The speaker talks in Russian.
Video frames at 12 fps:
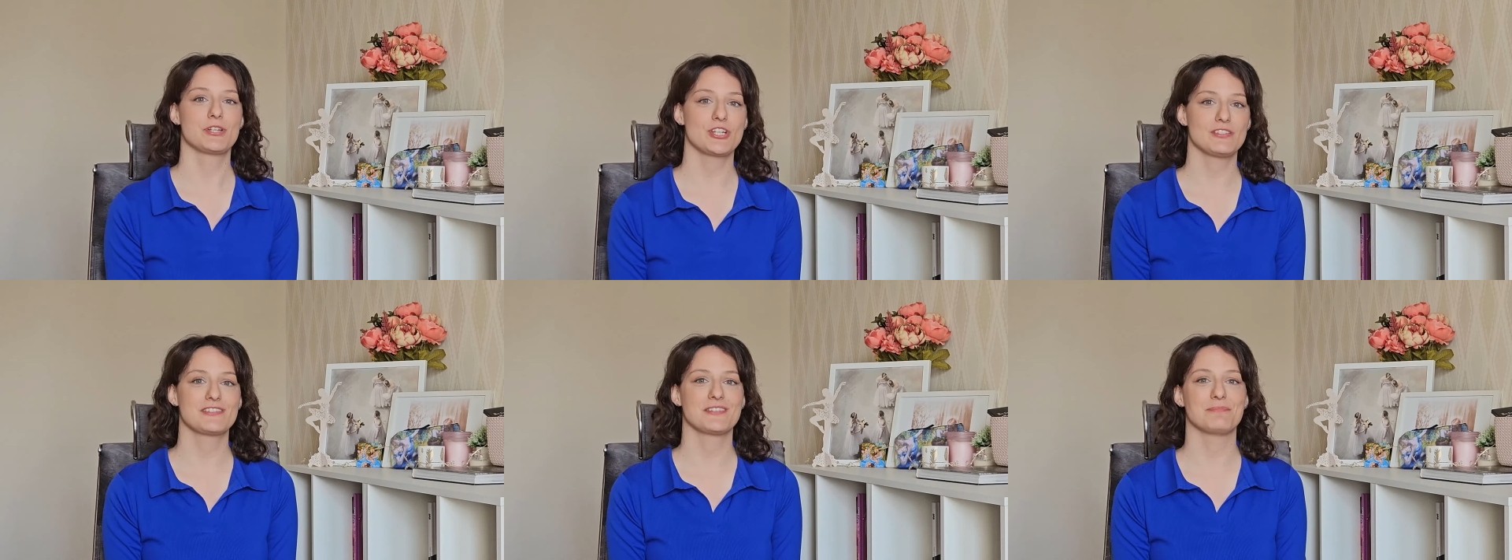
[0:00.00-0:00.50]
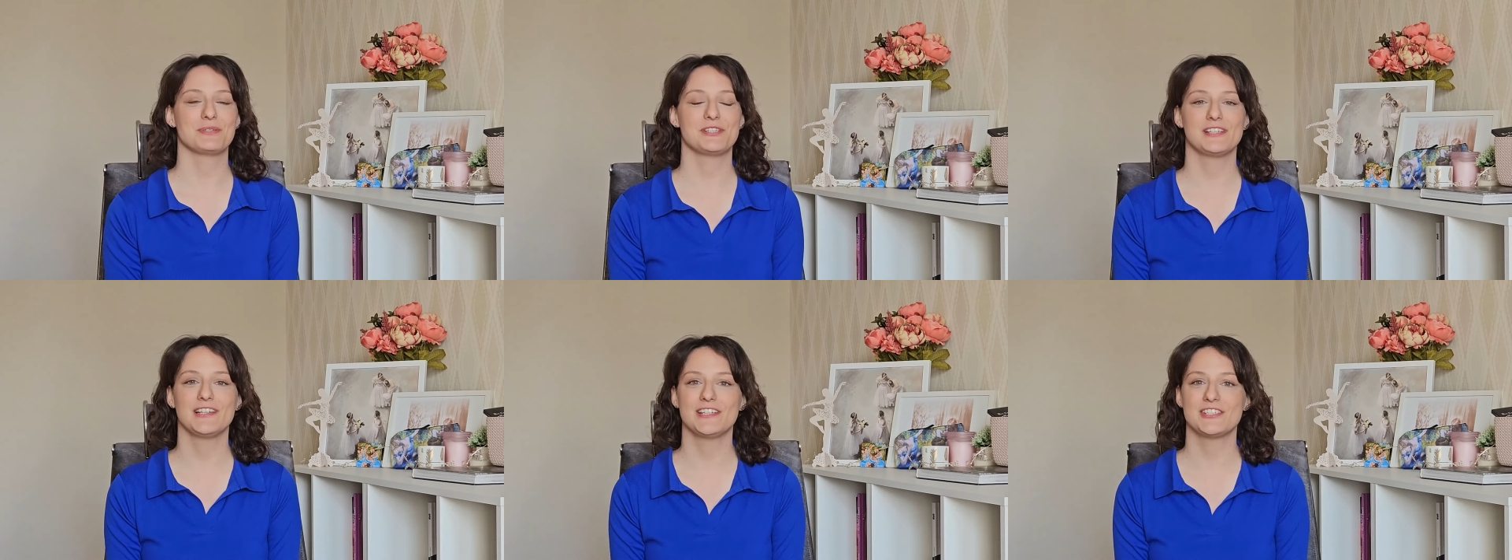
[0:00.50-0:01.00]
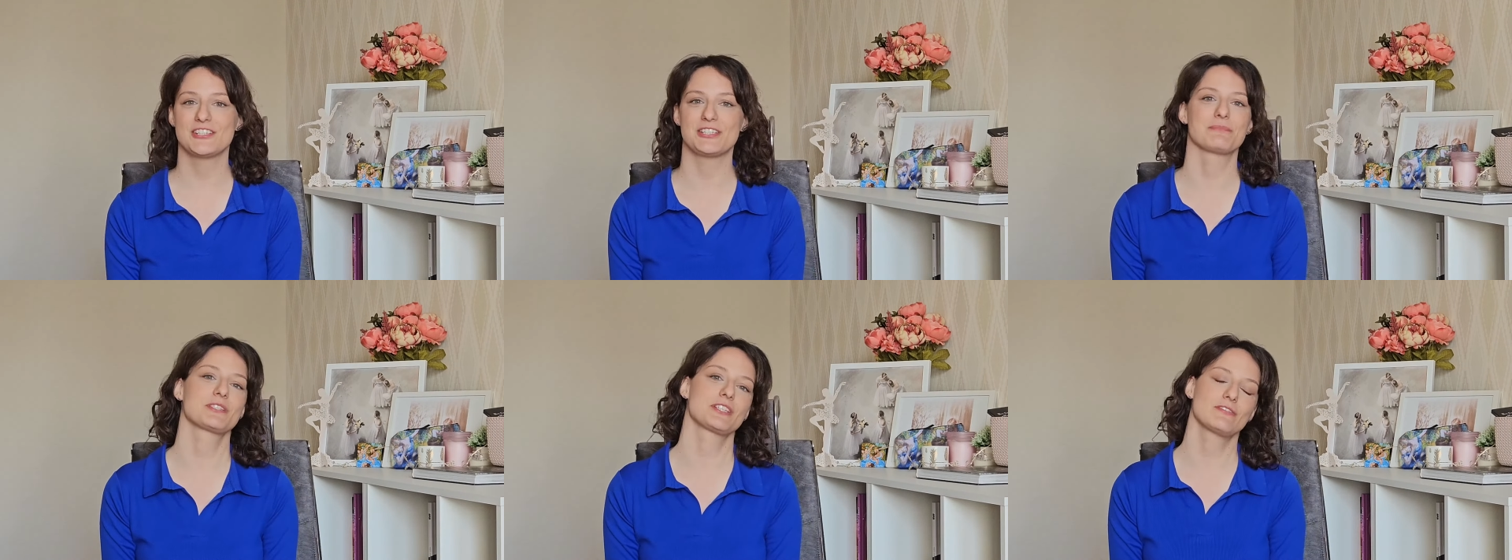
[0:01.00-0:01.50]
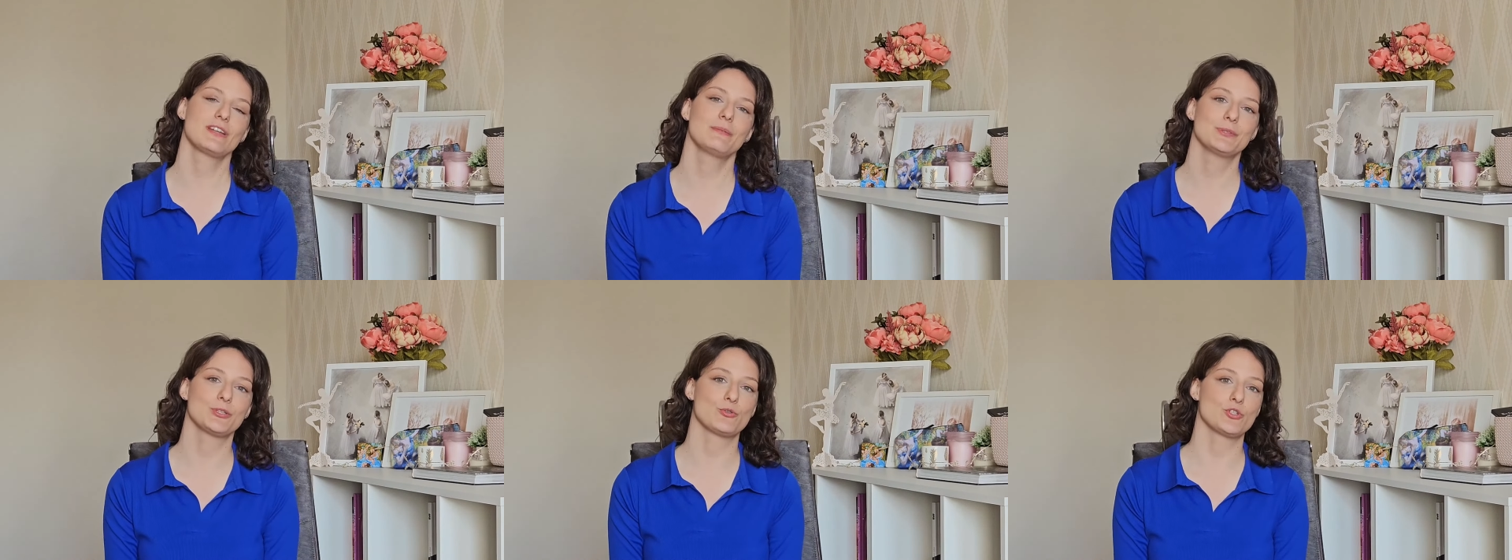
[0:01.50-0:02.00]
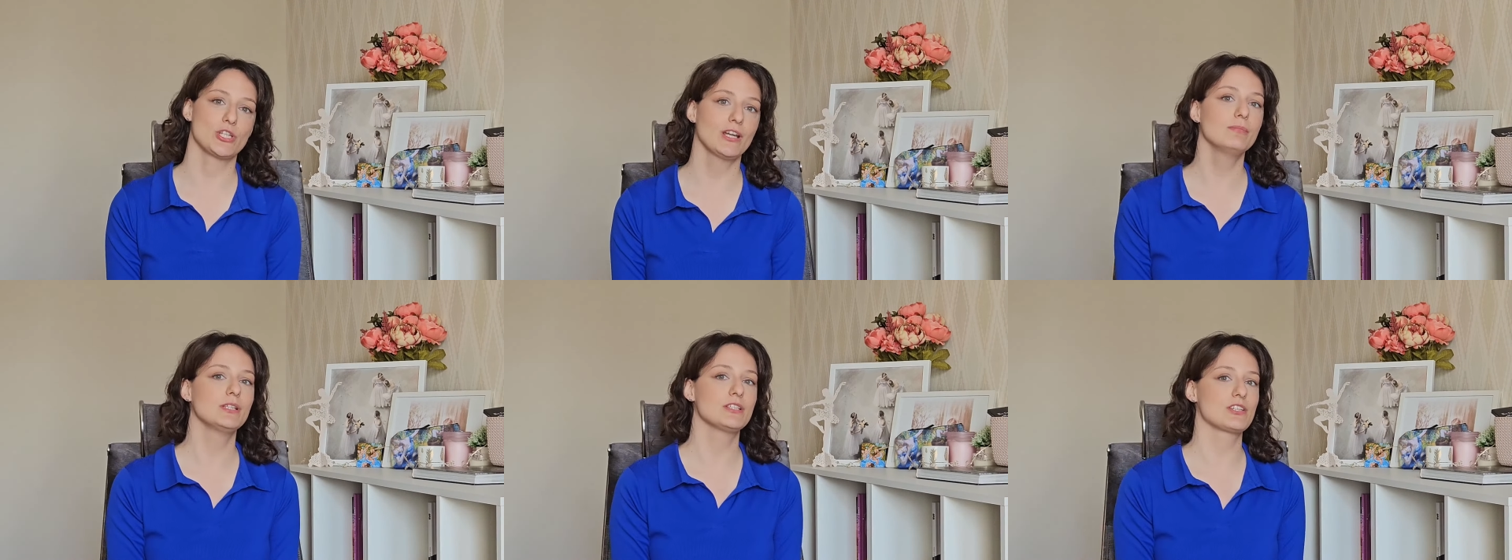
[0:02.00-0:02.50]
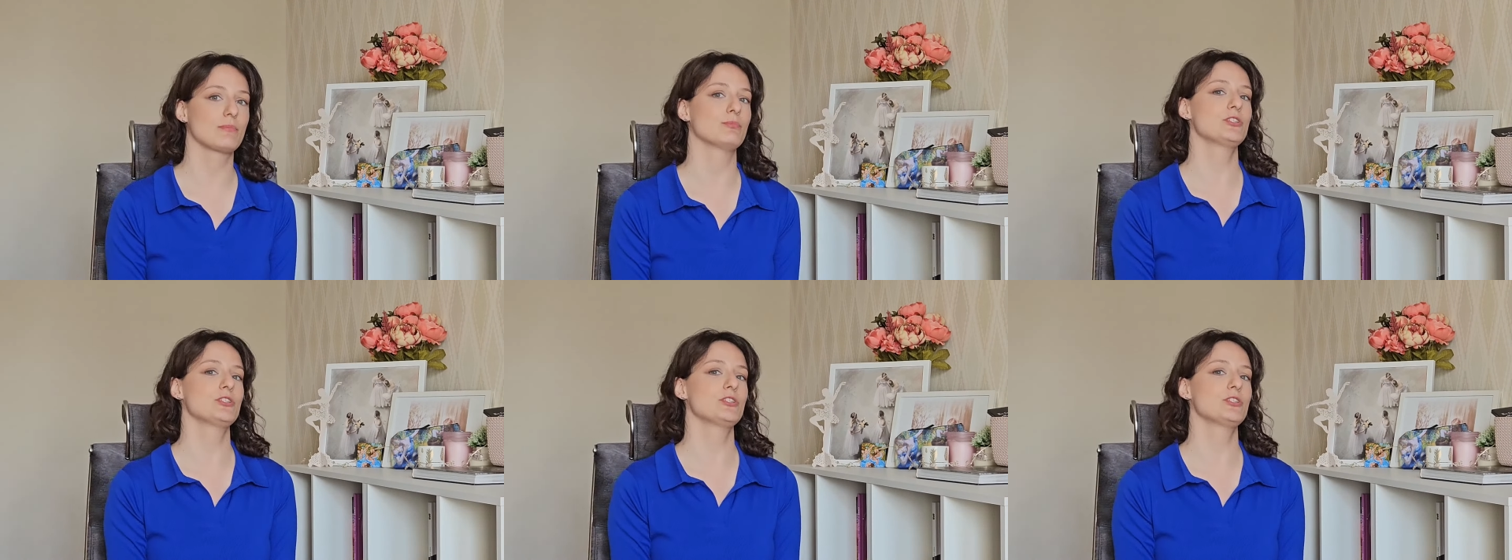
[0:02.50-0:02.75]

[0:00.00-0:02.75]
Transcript: Пожалуйста, поделитесь им со своими друзьями и